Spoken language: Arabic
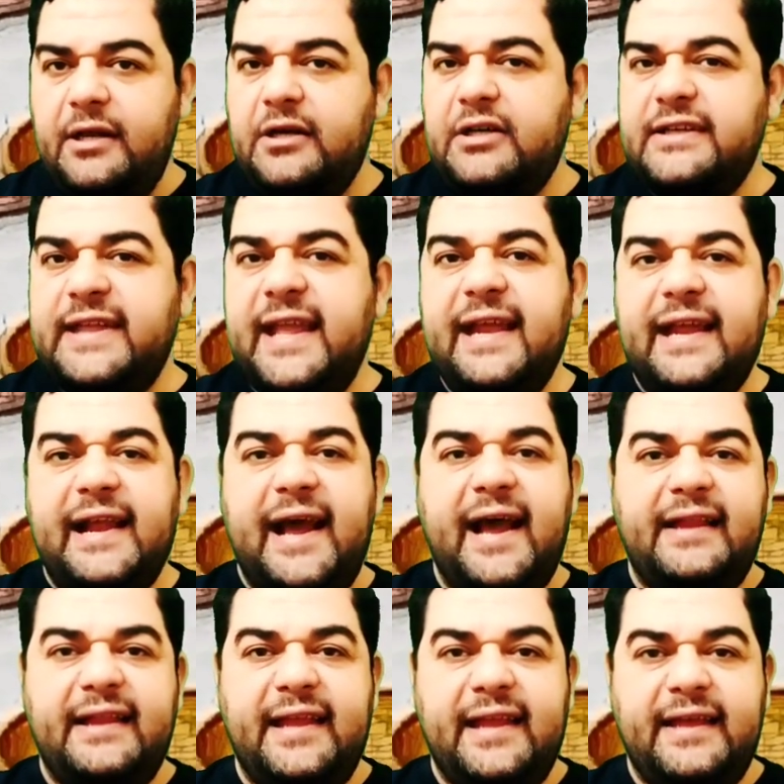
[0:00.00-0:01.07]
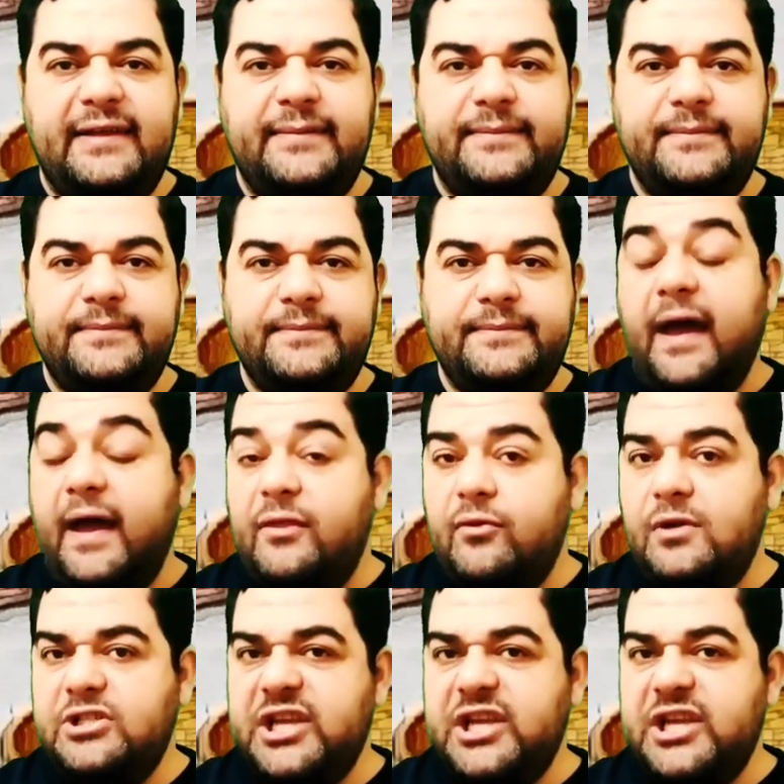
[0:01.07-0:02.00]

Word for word: لقتال الأعداء فأخذوا